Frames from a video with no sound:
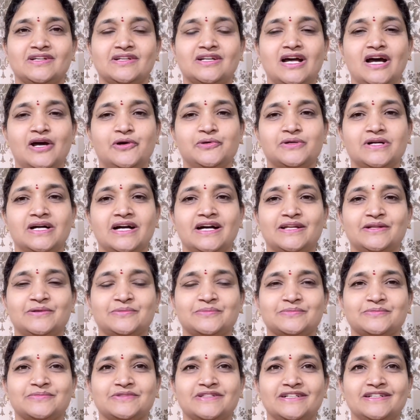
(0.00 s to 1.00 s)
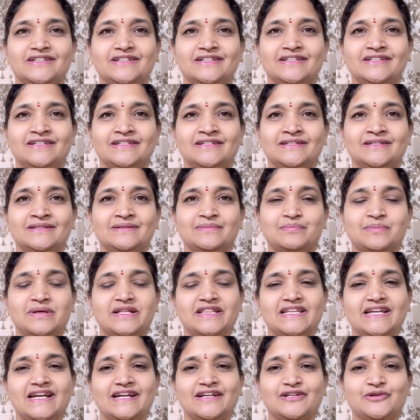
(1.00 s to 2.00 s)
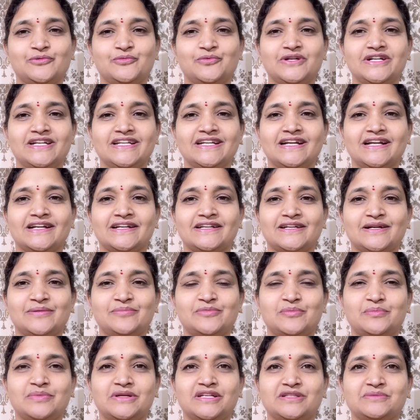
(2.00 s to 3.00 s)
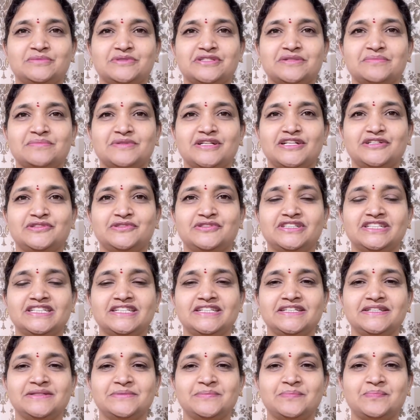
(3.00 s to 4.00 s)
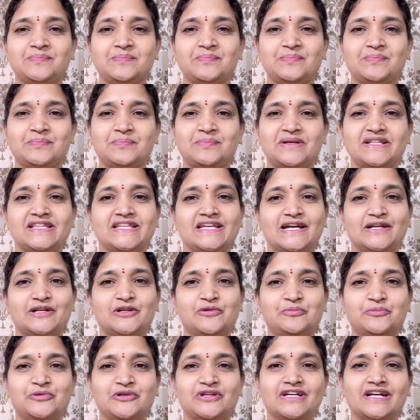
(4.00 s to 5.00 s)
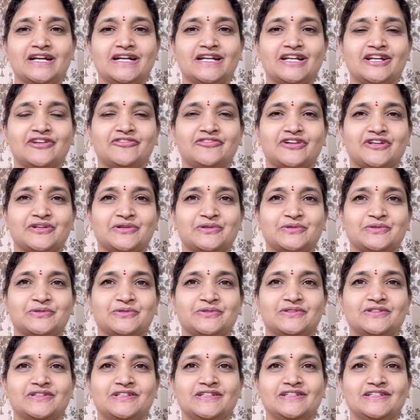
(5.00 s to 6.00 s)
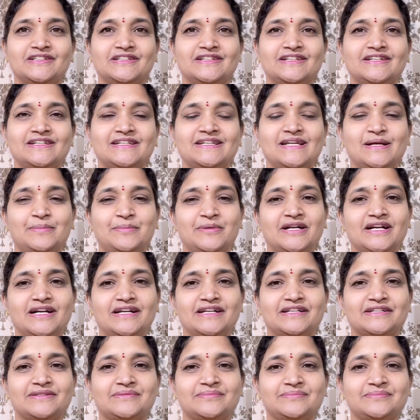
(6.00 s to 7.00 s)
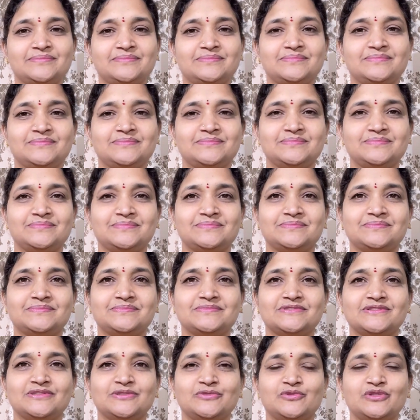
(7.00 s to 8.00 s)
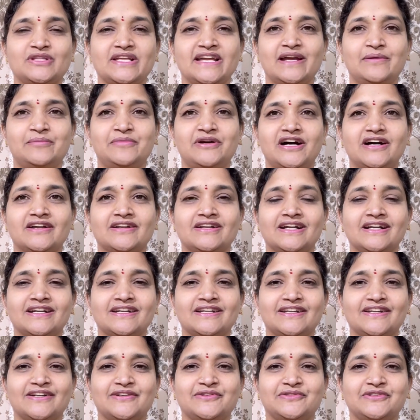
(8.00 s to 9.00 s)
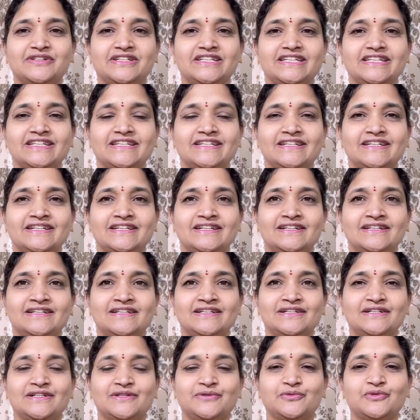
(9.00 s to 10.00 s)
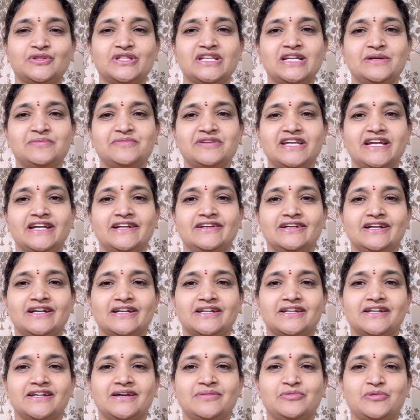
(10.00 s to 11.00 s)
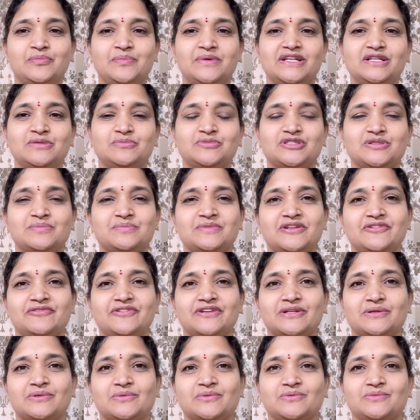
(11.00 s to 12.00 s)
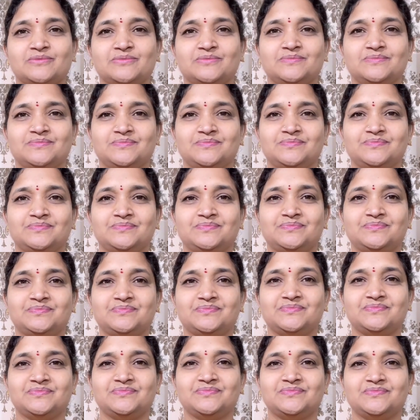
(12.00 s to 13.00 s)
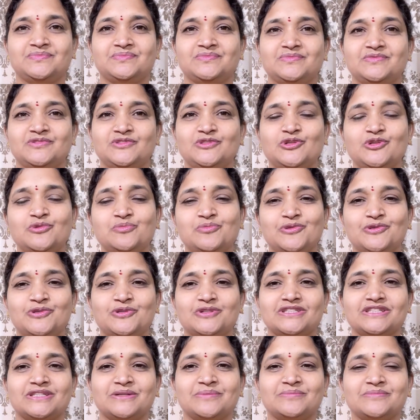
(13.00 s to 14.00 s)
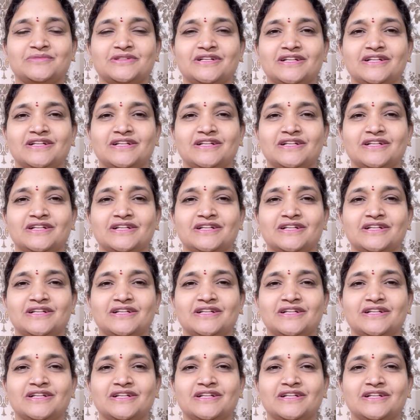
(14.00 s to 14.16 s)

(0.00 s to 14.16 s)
రాహుకాలం మధ్యాహ్నం ఒంటి గంట ముప్పై నిమిషముల నుండి మధ్యాహ్నం మూడు గంటల వరకు యమగండం ఉదయం ఆరు గంటల నుండి ఉదయం ఏడు గంటల ముప్పై నిమిషముల వరకు దుర్ముహూర్తం